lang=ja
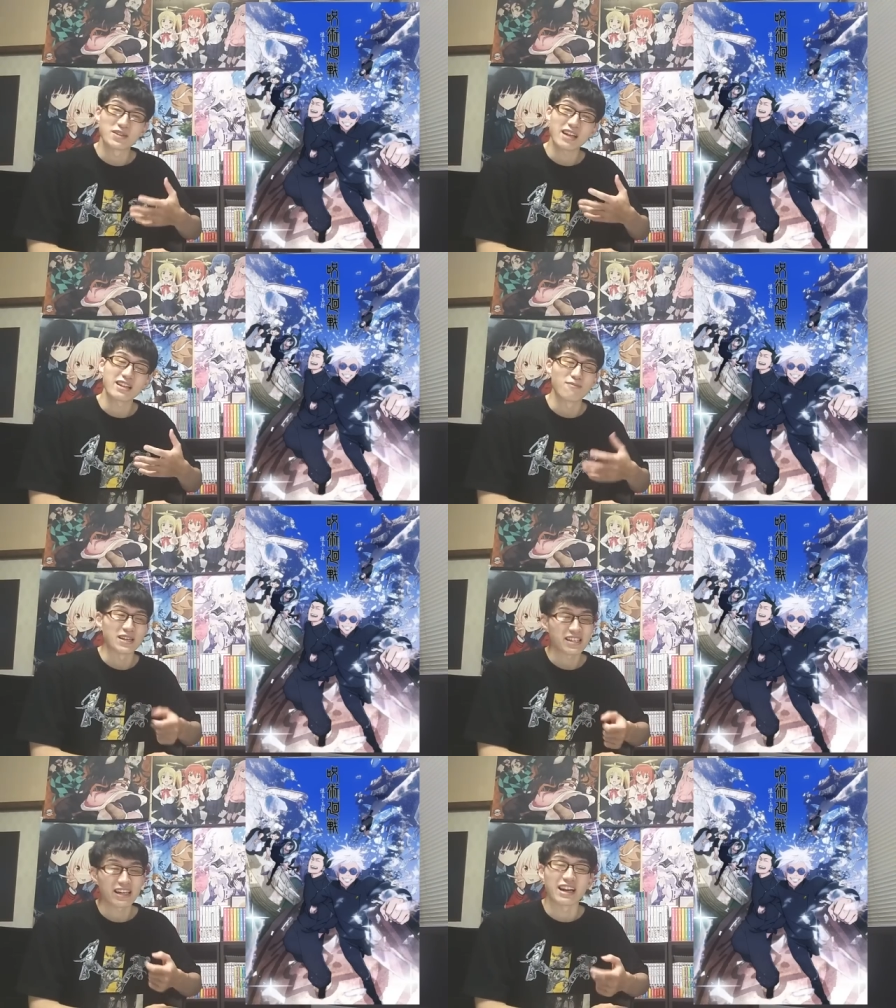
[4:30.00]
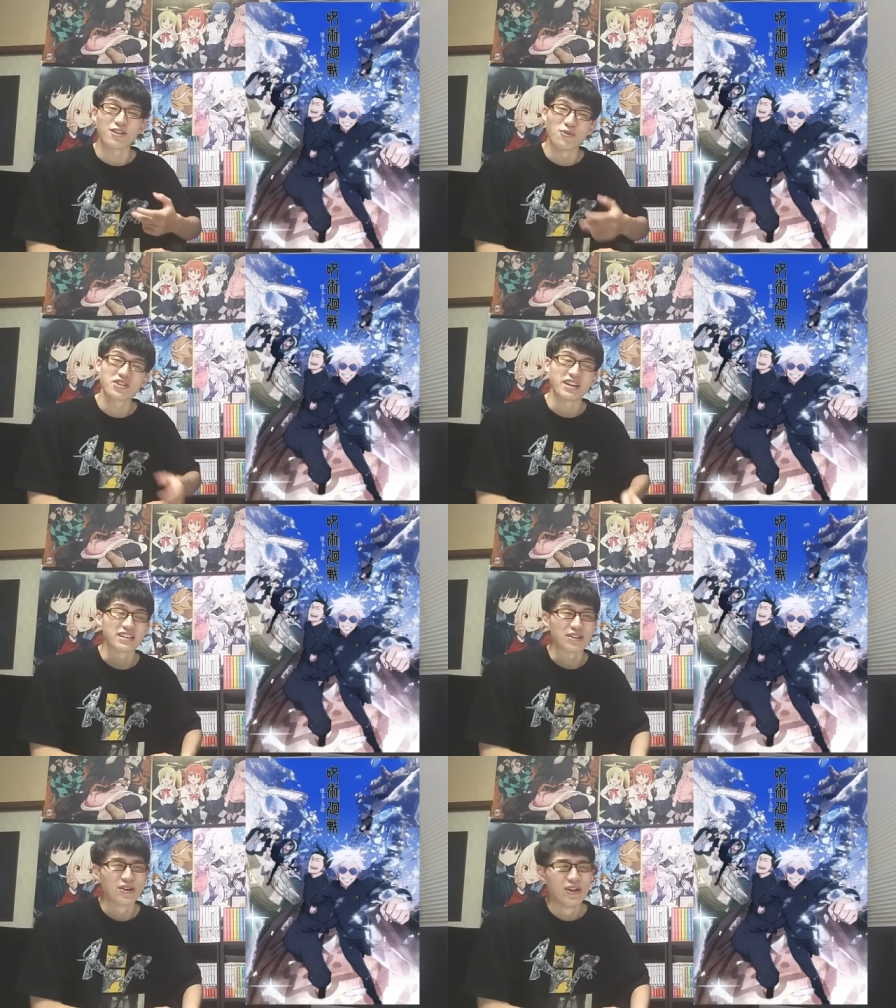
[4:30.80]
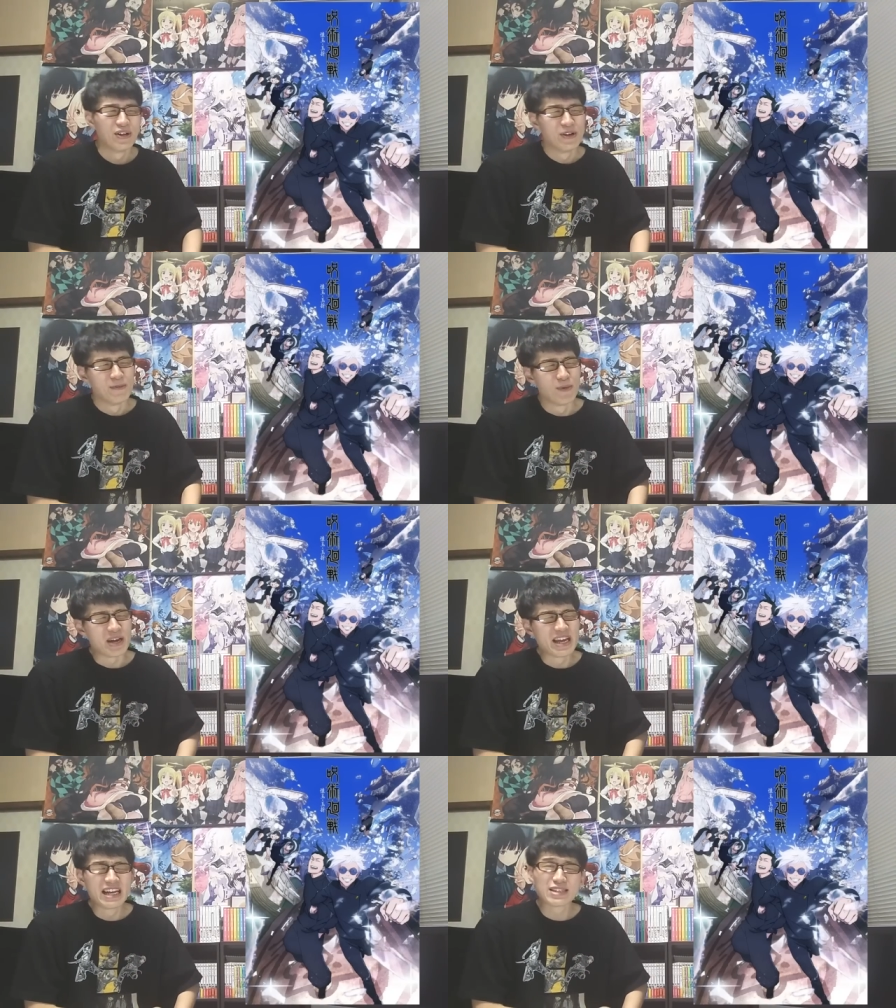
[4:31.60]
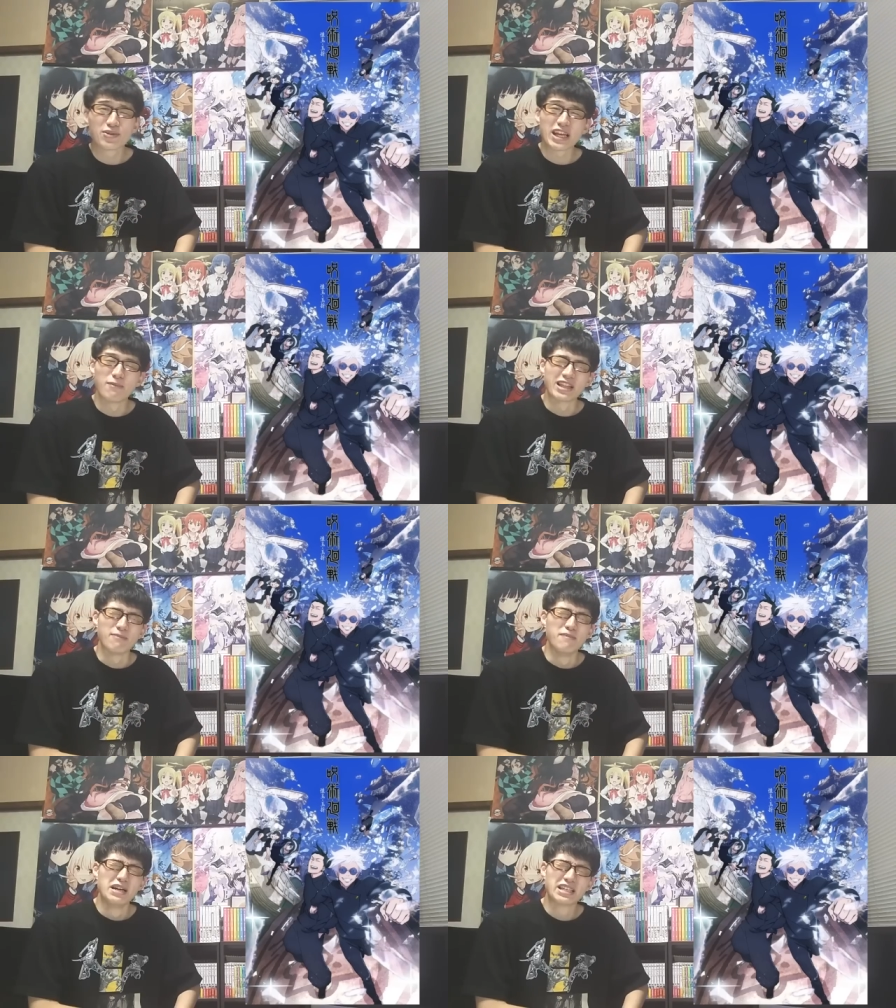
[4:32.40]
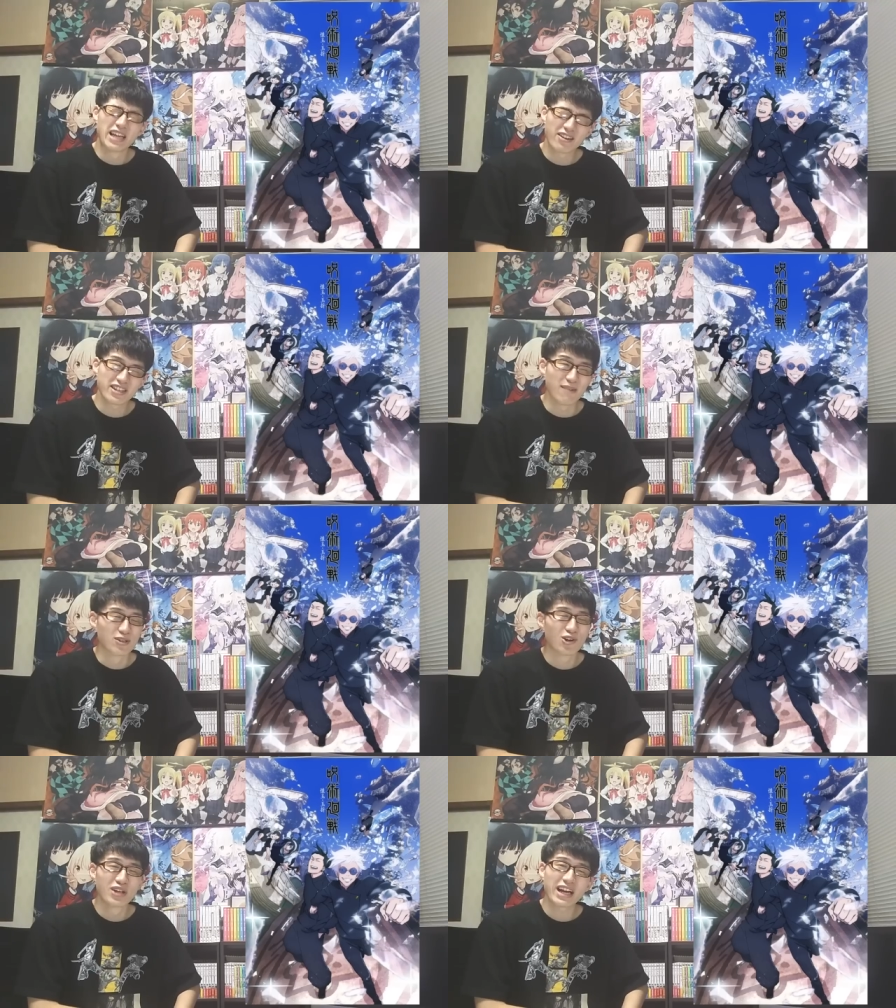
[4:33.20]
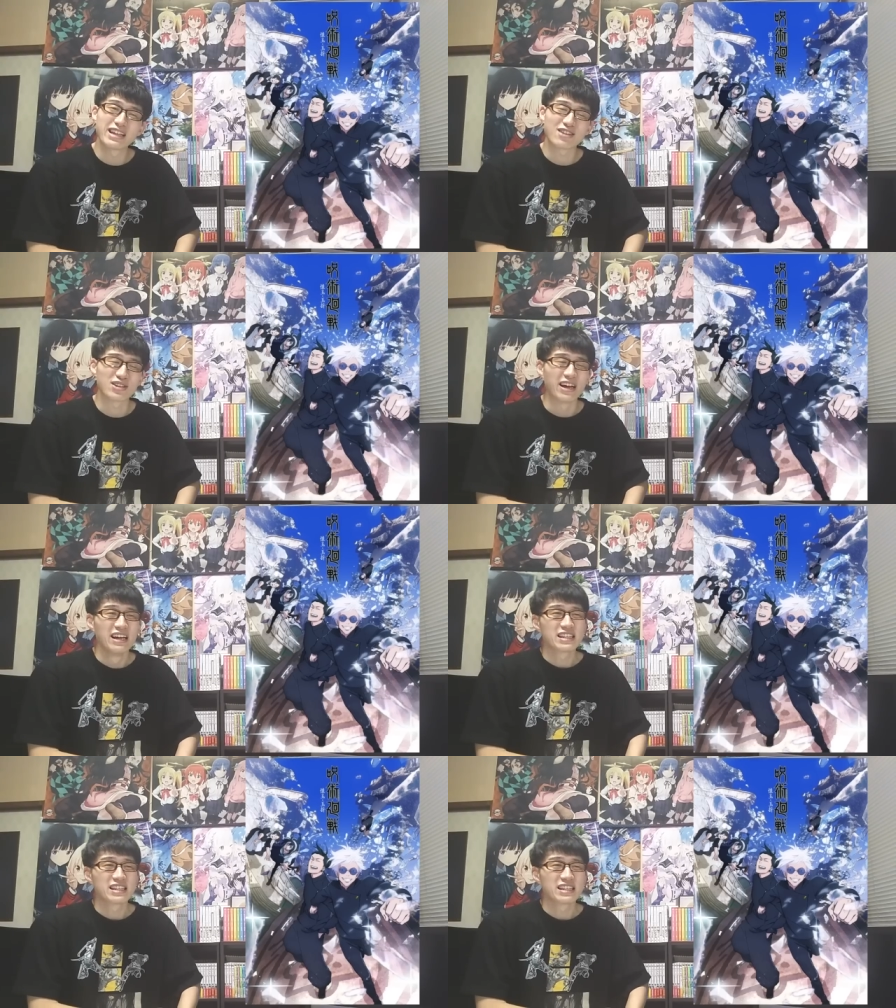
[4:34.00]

ただと間違いないなと思ったんですけど、もう映像と相まってめちゃくちゃ、やっぱそれだけな人だった。